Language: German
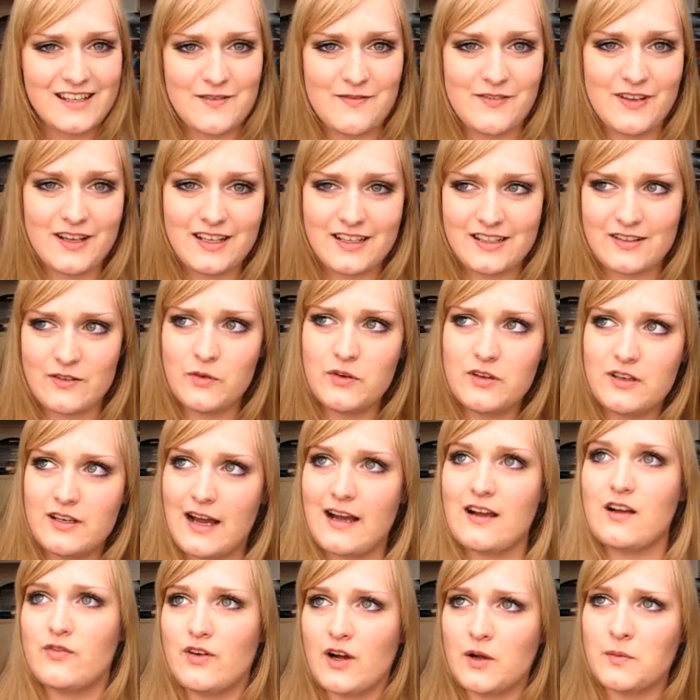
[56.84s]
ich habe wirklich unten
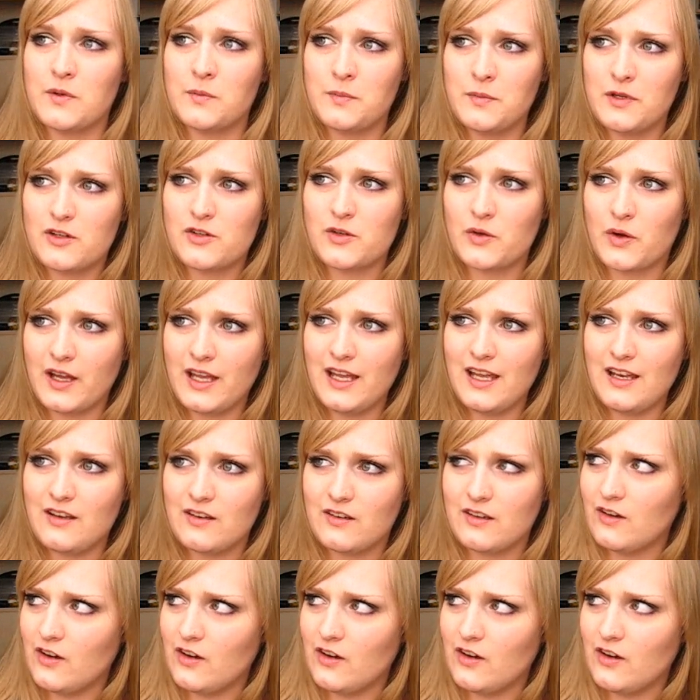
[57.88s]
angefangen mit mir zu reden.